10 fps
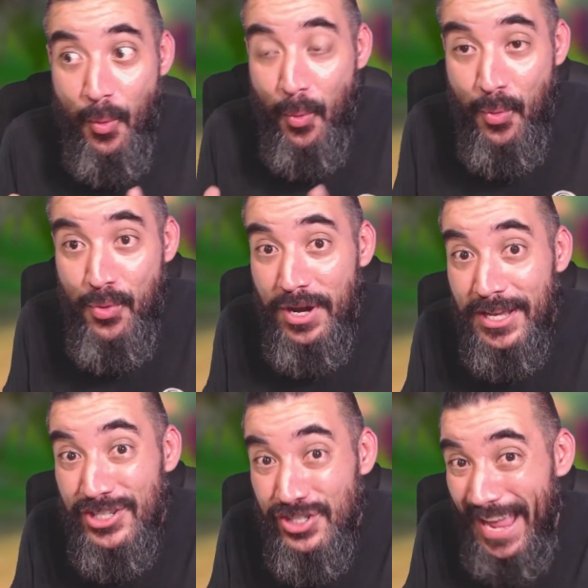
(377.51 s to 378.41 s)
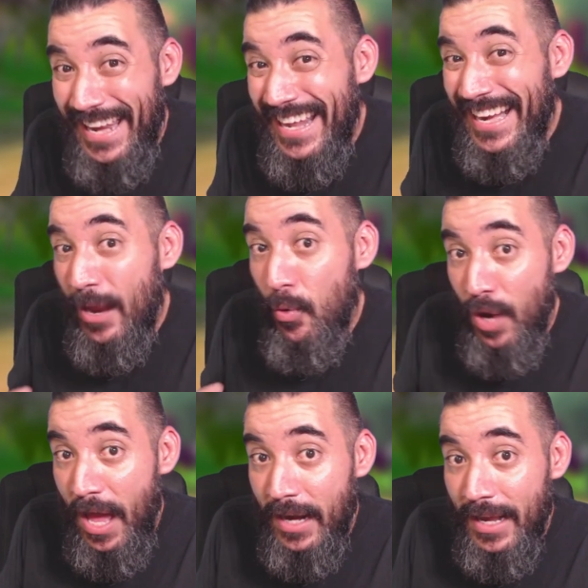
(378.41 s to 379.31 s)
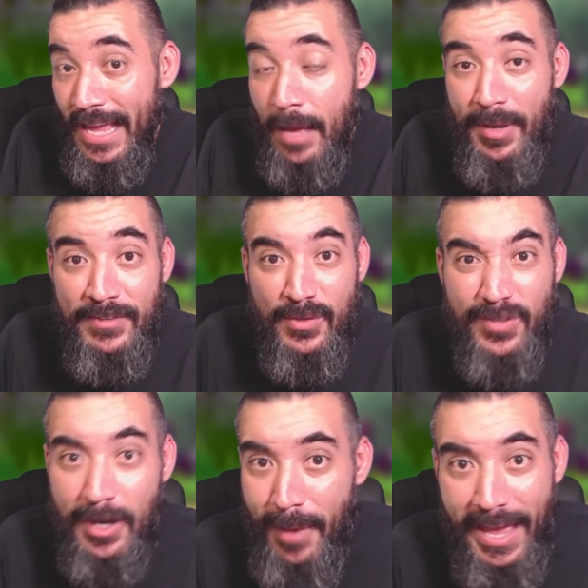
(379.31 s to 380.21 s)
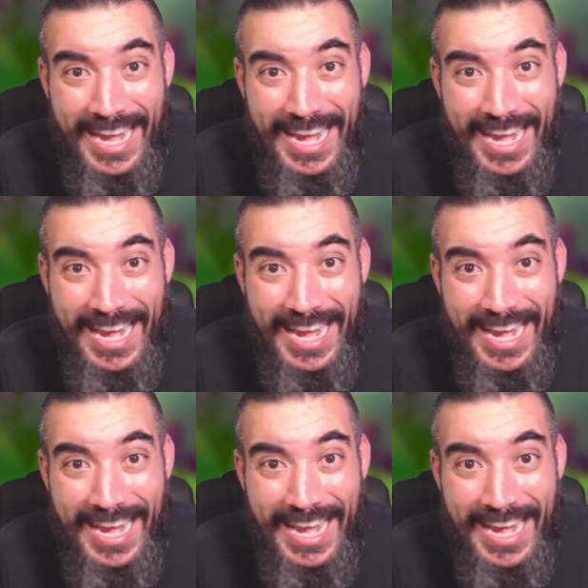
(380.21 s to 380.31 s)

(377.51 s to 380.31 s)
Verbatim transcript: un Shiny regular en aparición salvaje.